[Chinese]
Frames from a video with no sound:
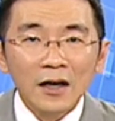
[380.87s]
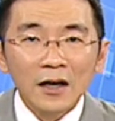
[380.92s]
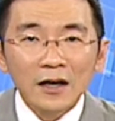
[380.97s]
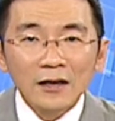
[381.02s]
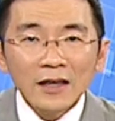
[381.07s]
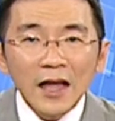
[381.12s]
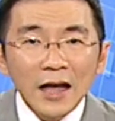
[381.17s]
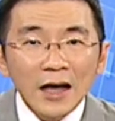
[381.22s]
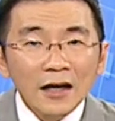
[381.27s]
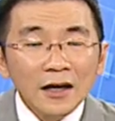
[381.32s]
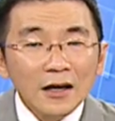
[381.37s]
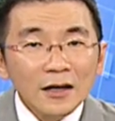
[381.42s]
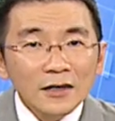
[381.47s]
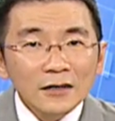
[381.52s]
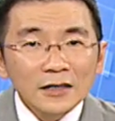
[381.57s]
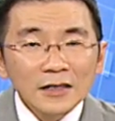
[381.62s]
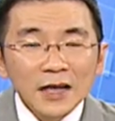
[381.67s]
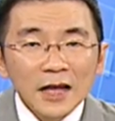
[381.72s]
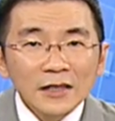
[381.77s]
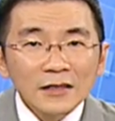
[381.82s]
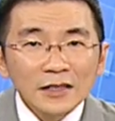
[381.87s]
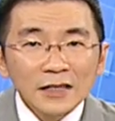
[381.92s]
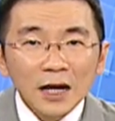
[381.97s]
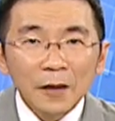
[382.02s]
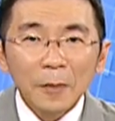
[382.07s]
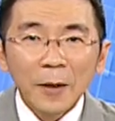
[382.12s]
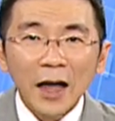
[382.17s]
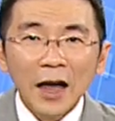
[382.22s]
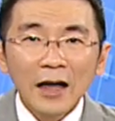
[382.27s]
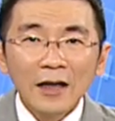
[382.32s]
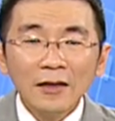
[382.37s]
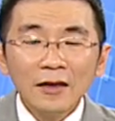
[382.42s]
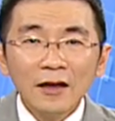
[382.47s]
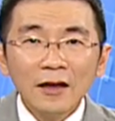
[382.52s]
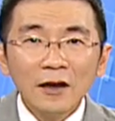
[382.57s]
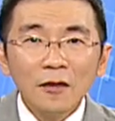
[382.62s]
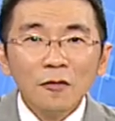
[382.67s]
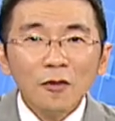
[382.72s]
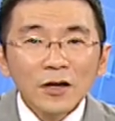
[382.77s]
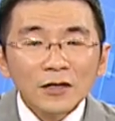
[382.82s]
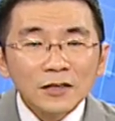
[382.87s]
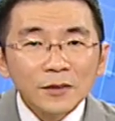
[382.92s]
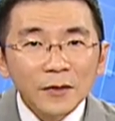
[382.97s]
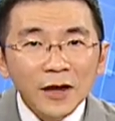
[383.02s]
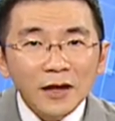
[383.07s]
那现在这个盘为什么